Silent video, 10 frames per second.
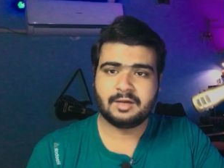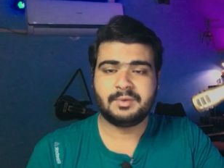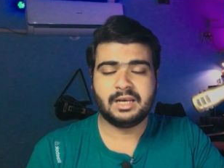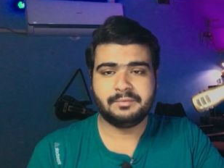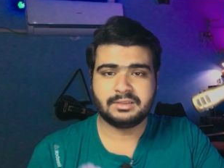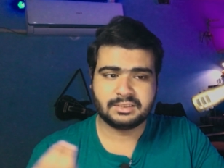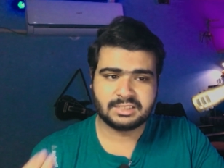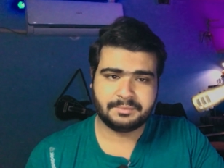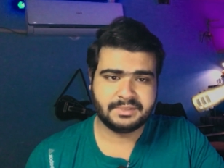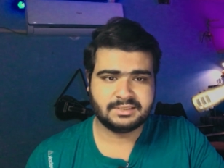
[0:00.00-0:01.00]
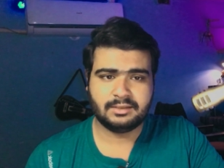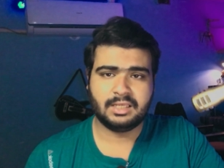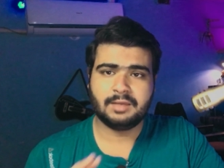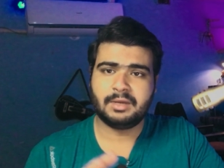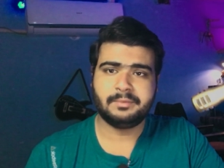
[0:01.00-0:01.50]
सर हमारे पास अच्छा पी
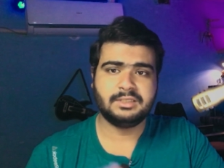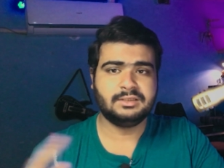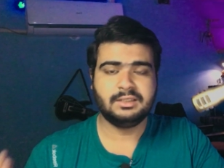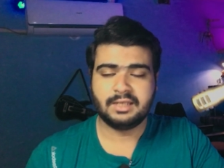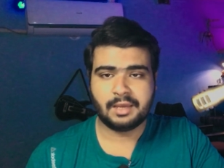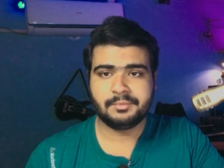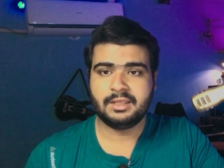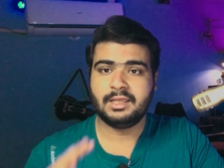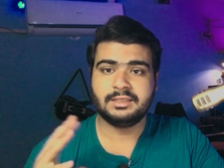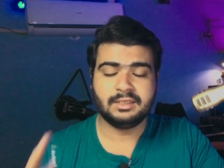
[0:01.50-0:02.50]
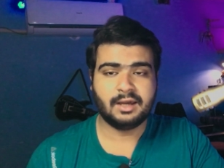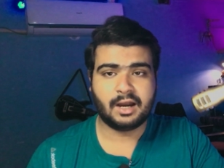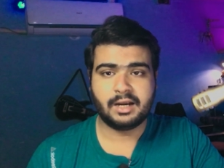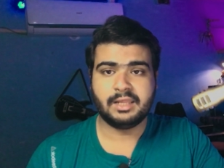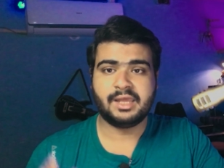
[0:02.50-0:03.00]
नहीं है हमारे पास इतनी रैम नहीं है इतनी
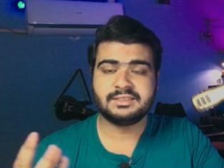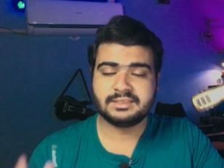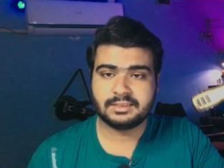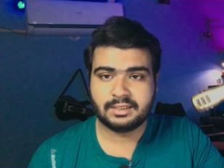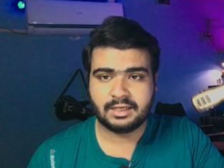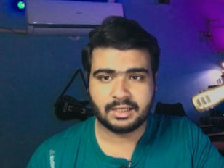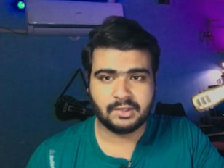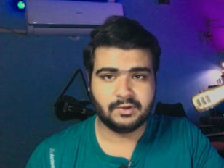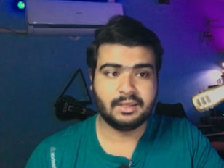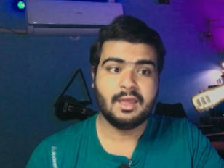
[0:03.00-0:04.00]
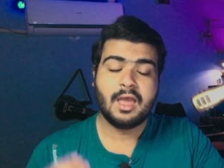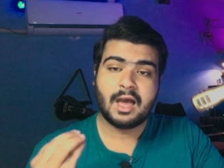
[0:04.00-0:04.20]
हार्ड नहीं है एस नहीं लगी हुई